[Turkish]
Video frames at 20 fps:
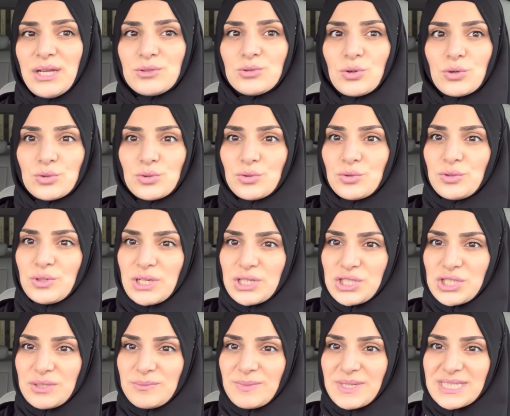Doktorun
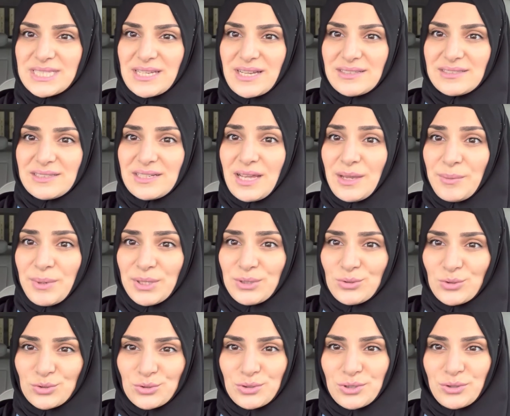açılma saatine hemen
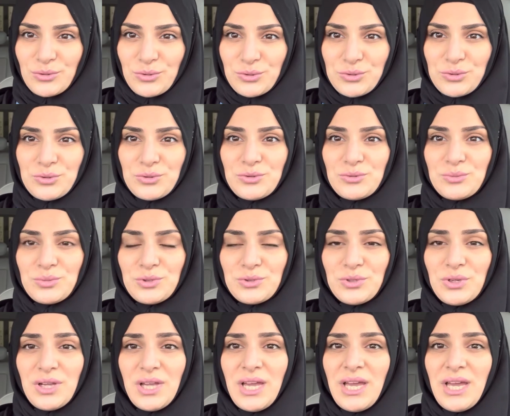doktora götürdüm onu.